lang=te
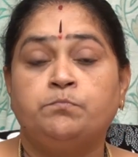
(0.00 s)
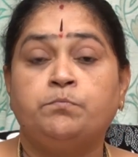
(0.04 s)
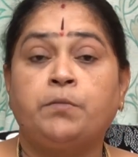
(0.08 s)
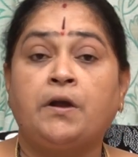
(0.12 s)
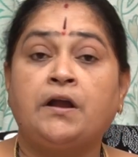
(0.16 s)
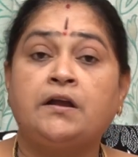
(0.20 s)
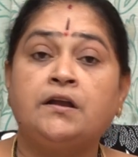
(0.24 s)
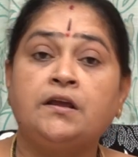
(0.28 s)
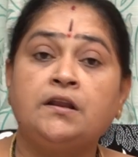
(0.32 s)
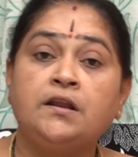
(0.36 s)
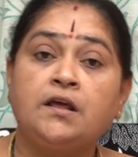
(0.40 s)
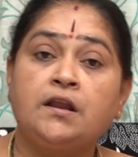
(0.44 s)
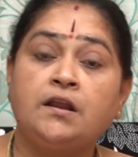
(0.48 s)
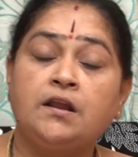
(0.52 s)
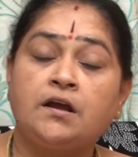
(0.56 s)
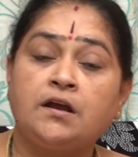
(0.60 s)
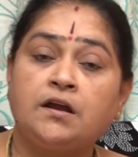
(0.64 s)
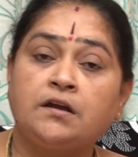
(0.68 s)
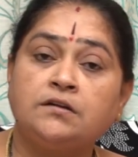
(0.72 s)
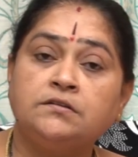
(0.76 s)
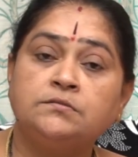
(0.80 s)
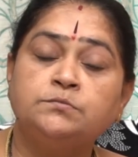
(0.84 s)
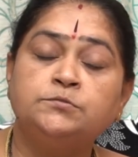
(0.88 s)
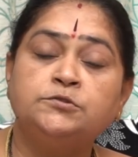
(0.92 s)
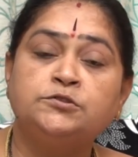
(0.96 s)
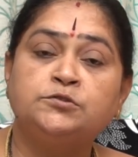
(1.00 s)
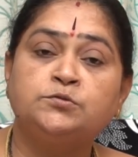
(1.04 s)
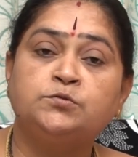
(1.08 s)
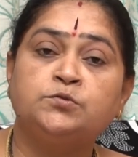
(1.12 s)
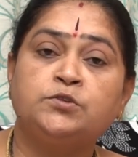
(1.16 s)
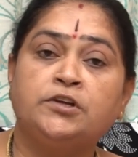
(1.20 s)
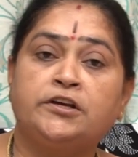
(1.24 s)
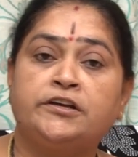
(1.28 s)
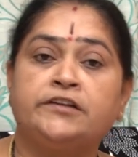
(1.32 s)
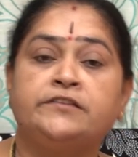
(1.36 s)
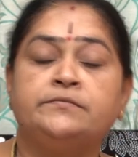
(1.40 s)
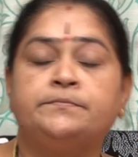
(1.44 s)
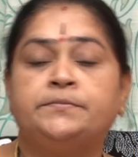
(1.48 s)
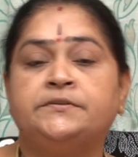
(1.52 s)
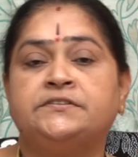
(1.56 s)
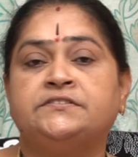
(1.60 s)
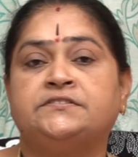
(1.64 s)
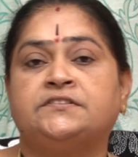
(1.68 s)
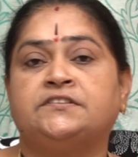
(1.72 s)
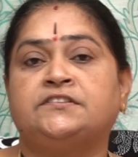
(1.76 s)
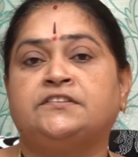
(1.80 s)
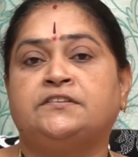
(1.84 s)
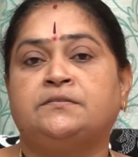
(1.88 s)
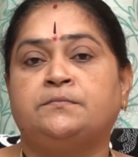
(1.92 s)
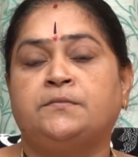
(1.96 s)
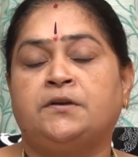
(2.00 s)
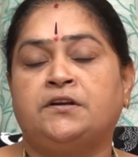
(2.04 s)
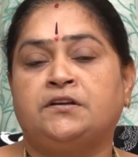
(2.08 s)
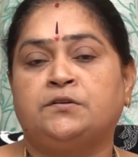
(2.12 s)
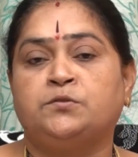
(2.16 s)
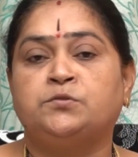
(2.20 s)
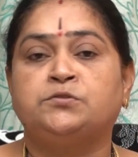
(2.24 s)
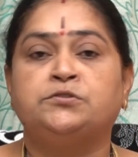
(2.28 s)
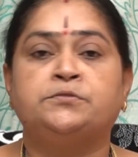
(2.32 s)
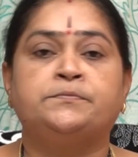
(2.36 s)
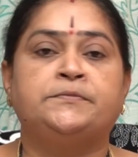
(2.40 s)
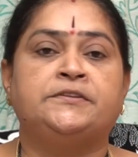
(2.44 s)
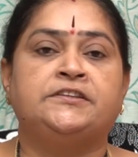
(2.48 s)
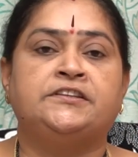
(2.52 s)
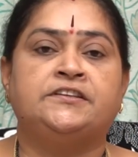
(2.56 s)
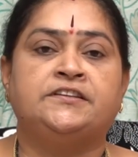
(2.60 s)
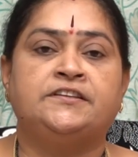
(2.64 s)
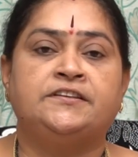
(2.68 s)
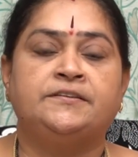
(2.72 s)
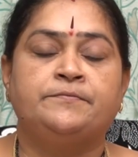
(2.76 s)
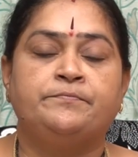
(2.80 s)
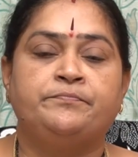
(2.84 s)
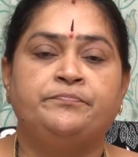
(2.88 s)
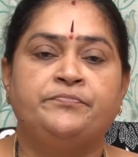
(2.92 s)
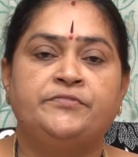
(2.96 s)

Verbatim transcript: పగలు అలా కళ్ళు మూసుకున్నా కనిపిస్తుంది అనమాట కొంతమందికి